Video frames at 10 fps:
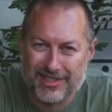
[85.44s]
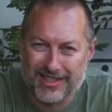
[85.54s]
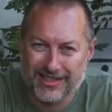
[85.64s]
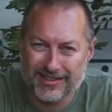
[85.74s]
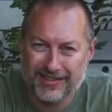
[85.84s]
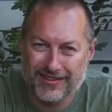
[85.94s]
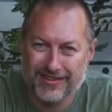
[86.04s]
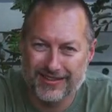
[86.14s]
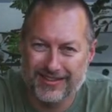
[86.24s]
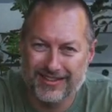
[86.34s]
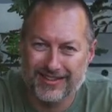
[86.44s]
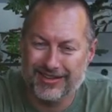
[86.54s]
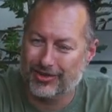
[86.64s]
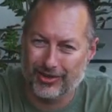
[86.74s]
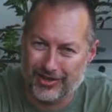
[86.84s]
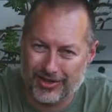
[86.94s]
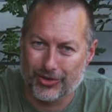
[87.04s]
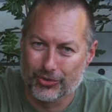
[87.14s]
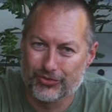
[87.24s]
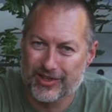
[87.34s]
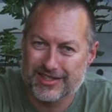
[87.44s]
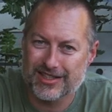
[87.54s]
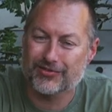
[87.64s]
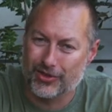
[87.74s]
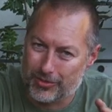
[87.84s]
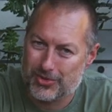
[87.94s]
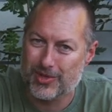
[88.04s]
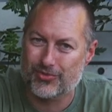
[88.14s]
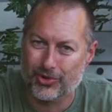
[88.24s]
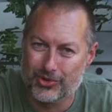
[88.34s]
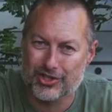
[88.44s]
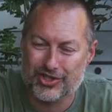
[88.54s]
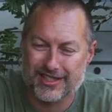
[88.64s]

hin, unwissend, wir haben zwar im Frühjahr schon